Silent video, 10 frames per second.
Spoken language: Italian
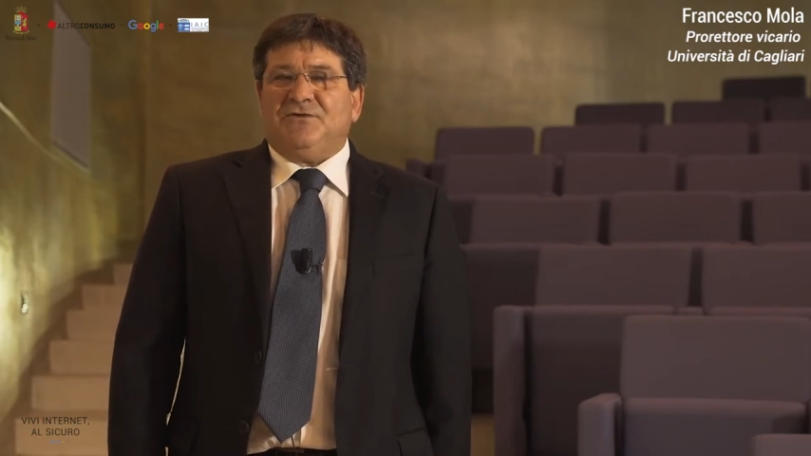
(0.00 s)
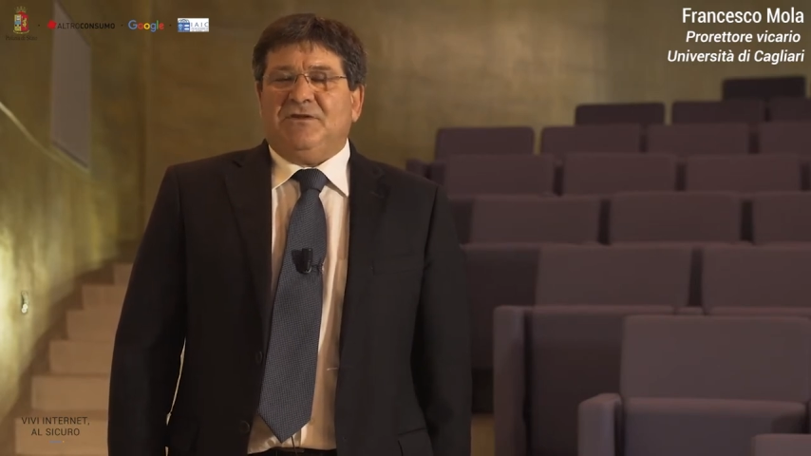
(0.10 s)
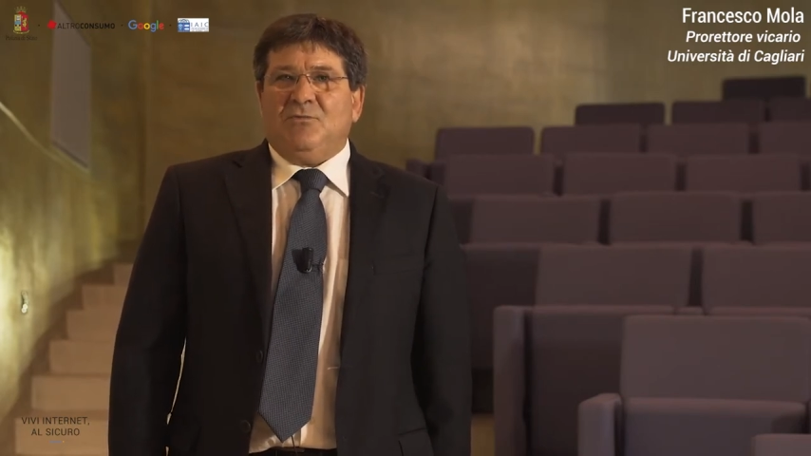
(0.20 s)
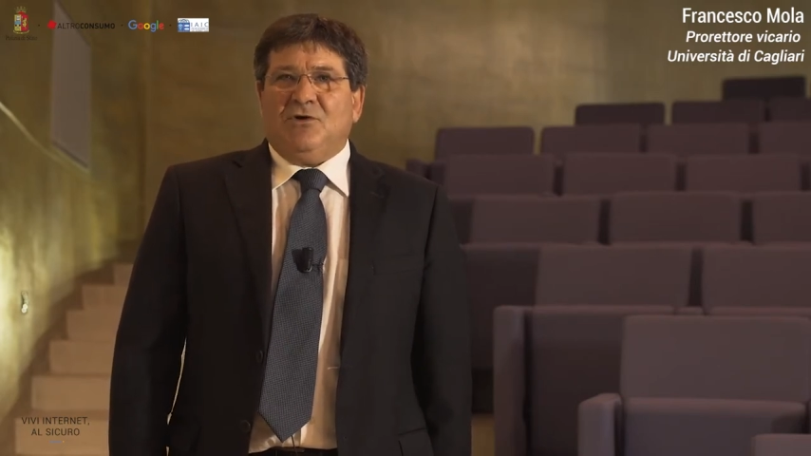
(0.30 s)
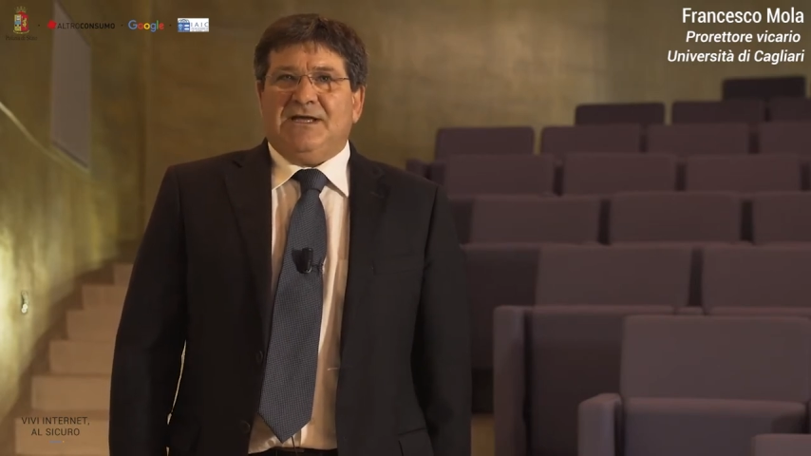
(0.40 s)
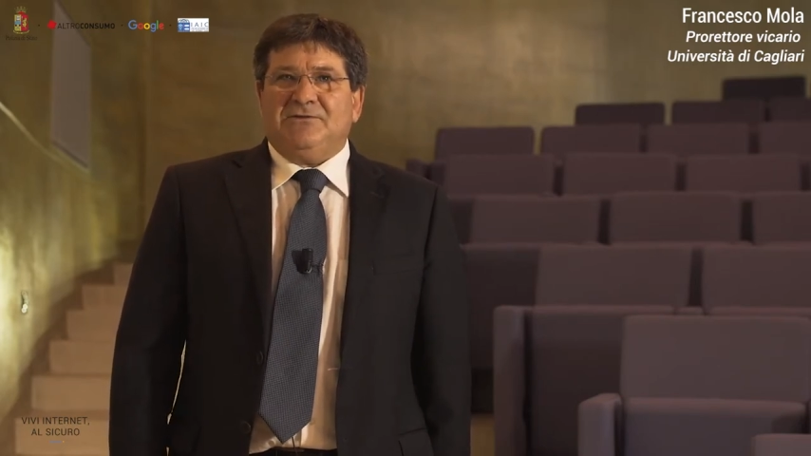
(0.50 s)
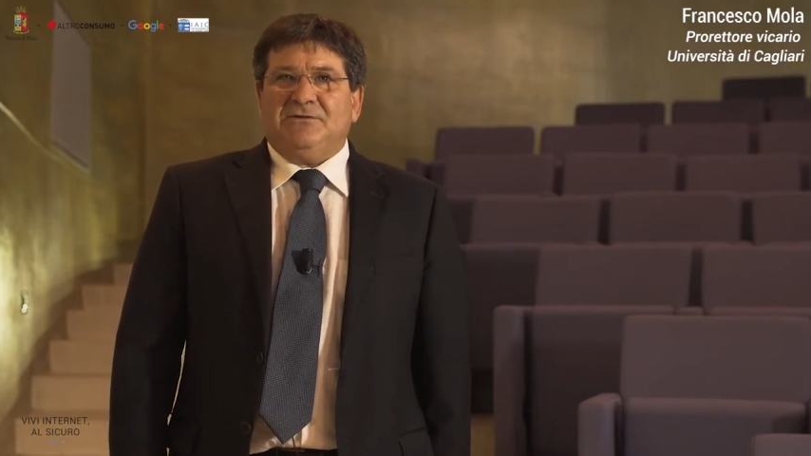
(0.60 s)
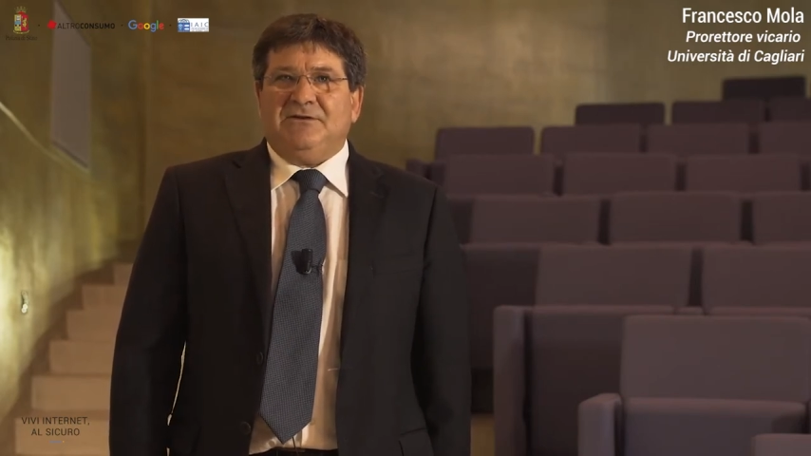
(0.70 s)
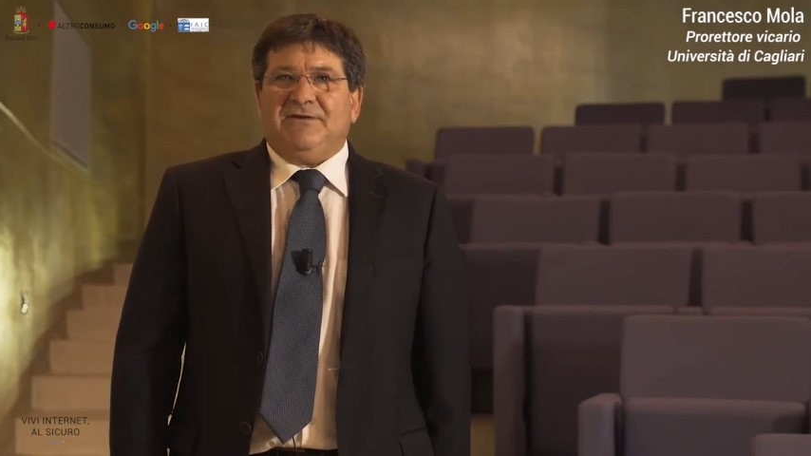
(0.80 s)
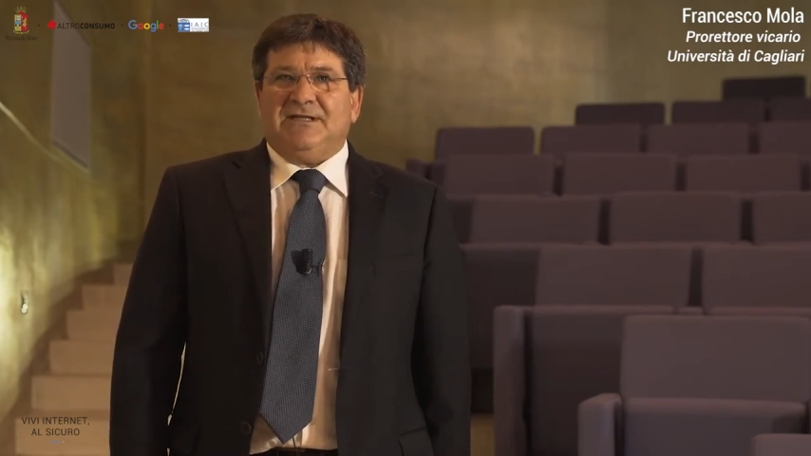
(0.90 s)
stimolando
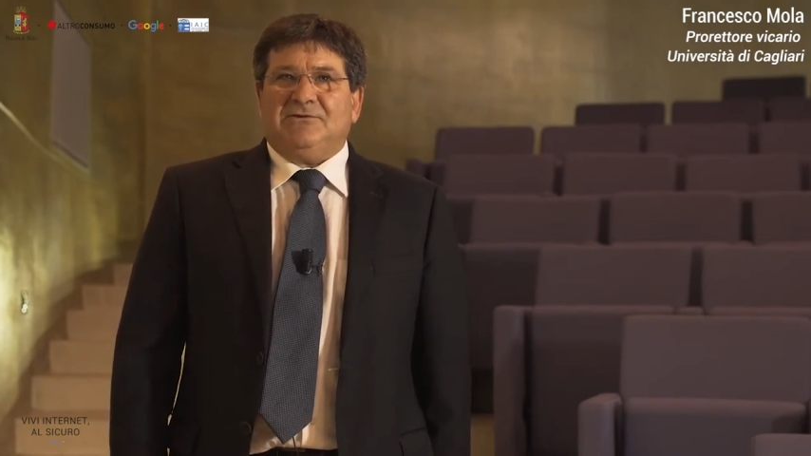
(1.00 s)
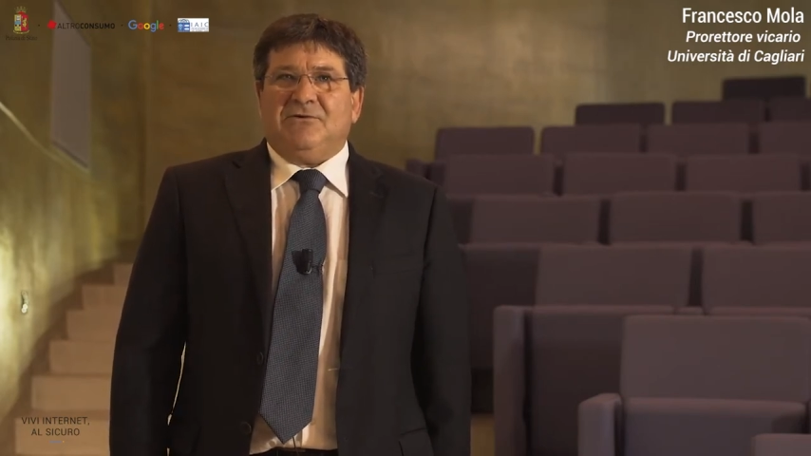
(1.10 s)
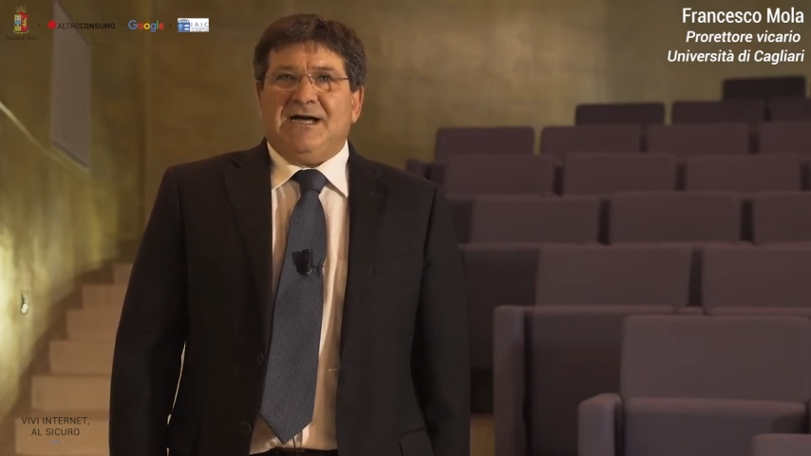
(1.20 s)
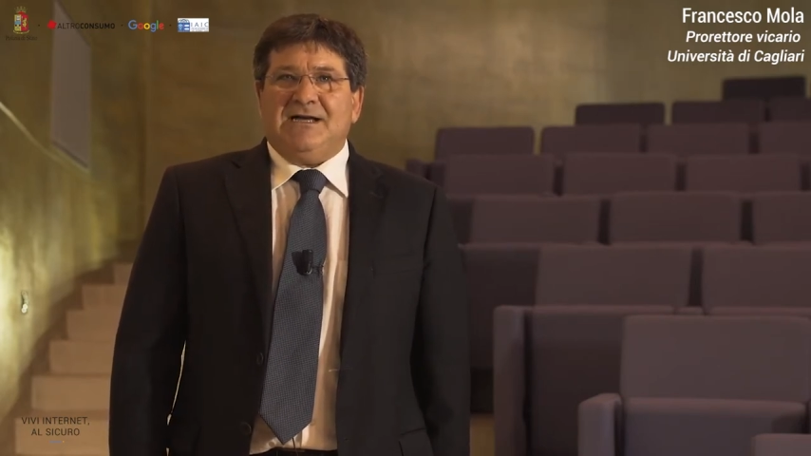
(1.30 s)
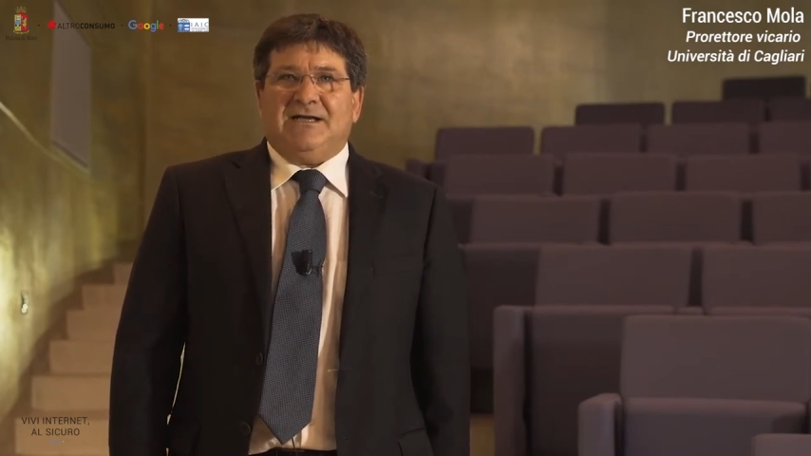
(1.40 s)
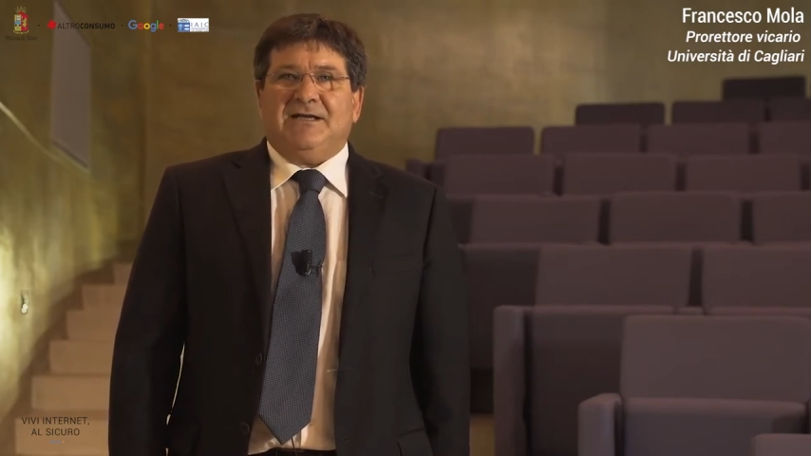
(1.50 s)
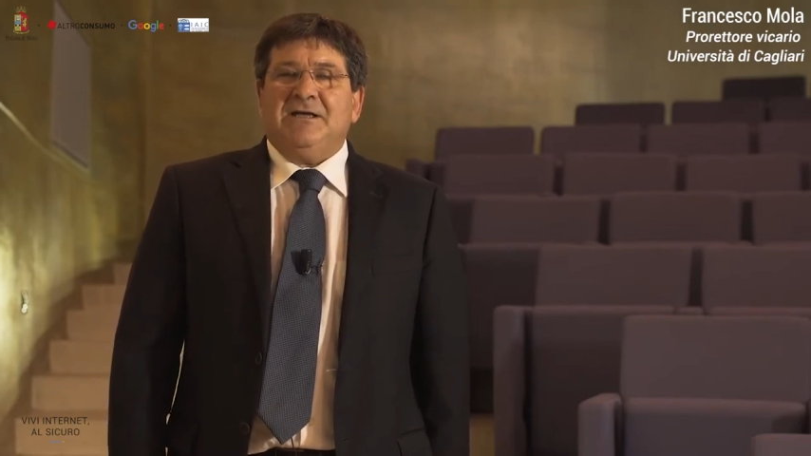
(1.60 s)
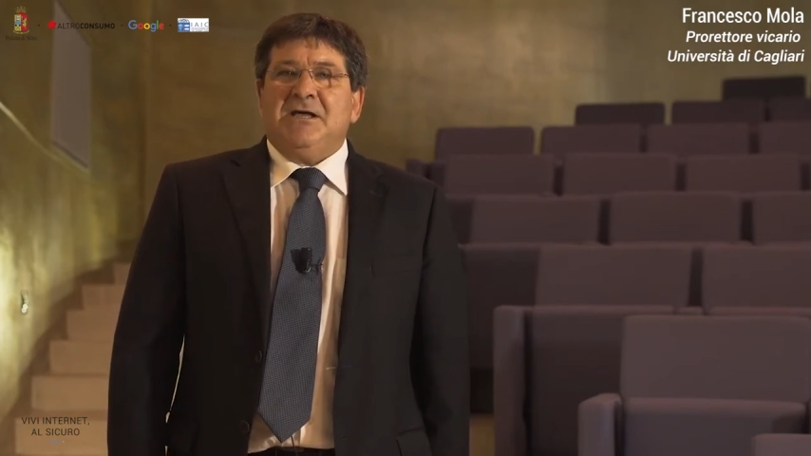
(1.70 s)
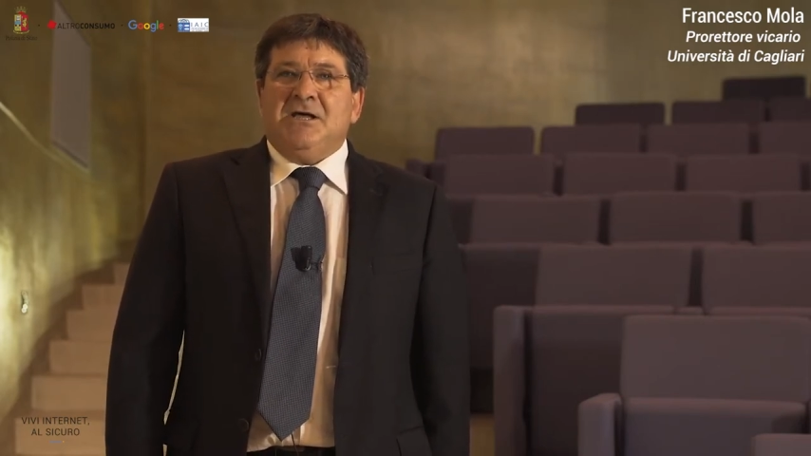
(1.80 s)
di fatto anche